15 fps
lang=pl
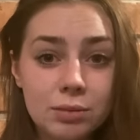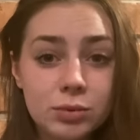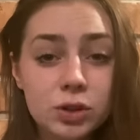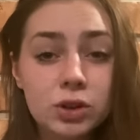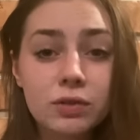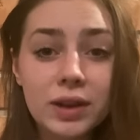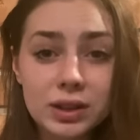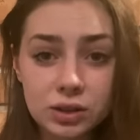
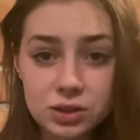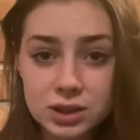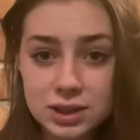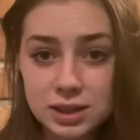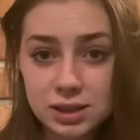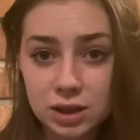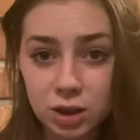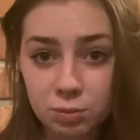no to warto się
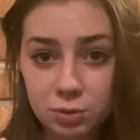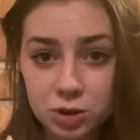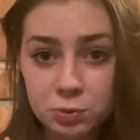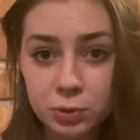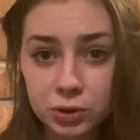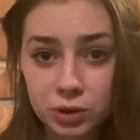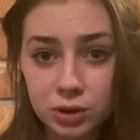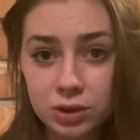
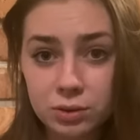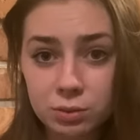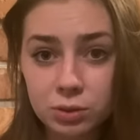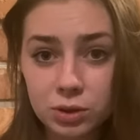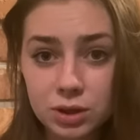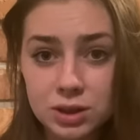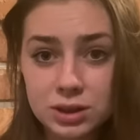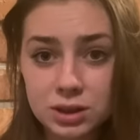zaznajomić, bo to,
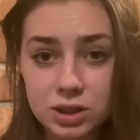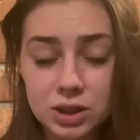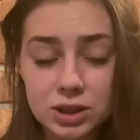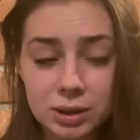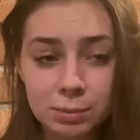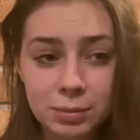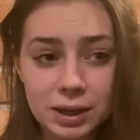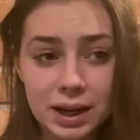to jest
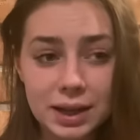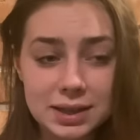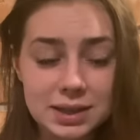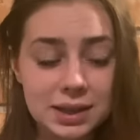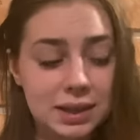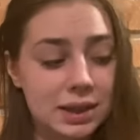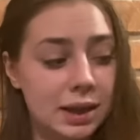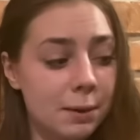gdzieś tam
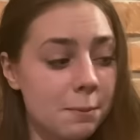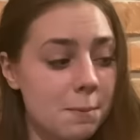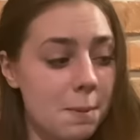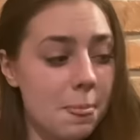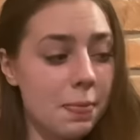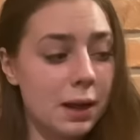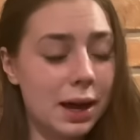klasyk, nie?